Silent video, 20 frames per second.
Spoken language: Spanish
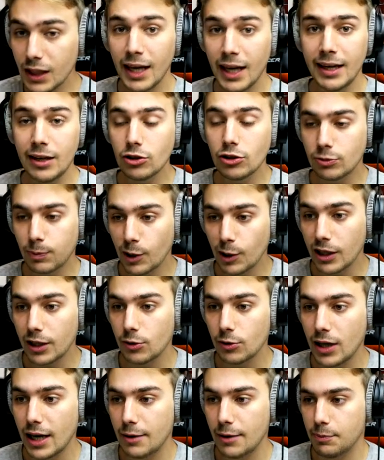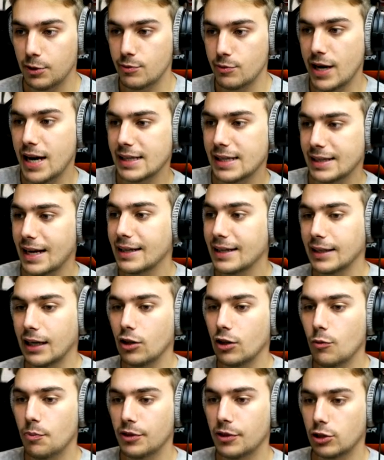Él nos puede ayudar, pues verás, han
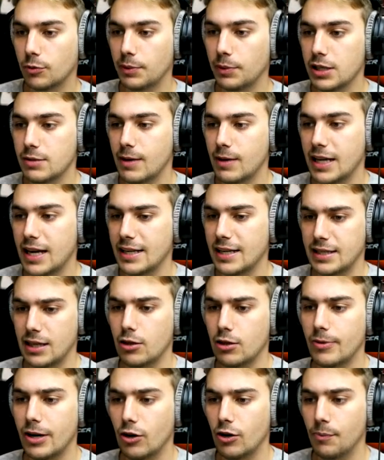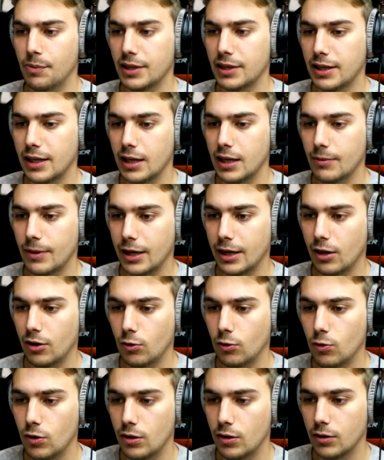atacado Puerto Prisma y han echado abajo el puente del Barrio
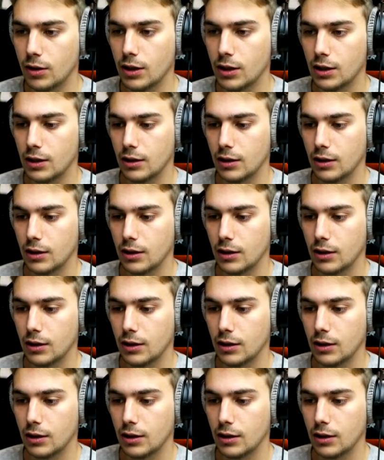Azul.